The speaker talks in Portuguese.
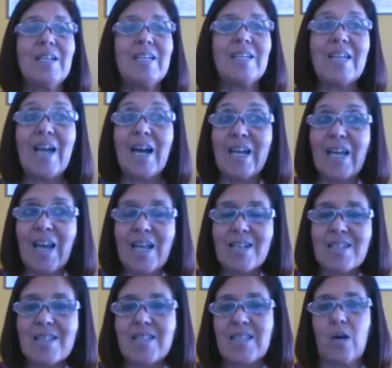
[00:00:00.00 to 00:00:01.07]
e a
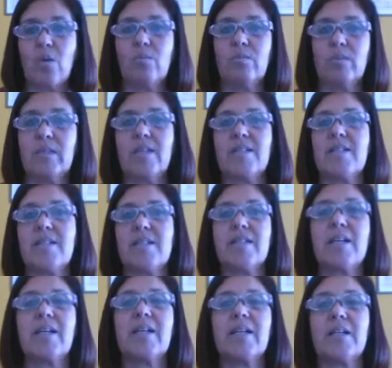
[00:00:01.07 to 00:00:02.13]
relação desses
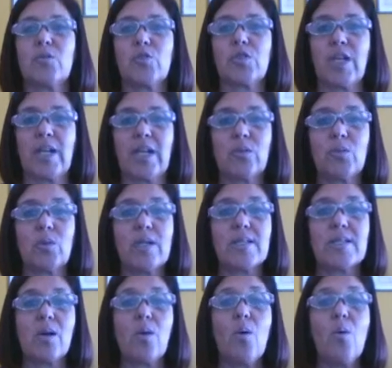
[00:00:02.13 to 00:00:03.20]
segredos da
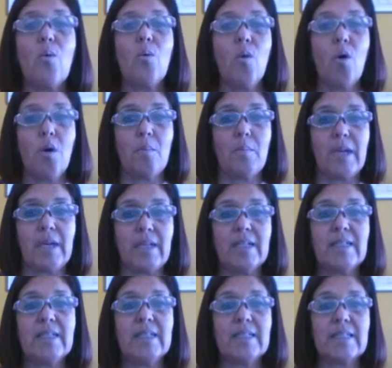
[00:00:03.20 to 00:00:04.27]
natureza com o homem,
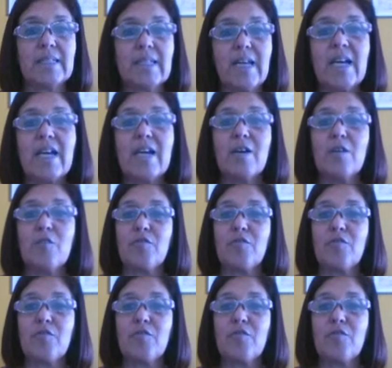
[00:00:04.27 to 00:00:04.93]
né?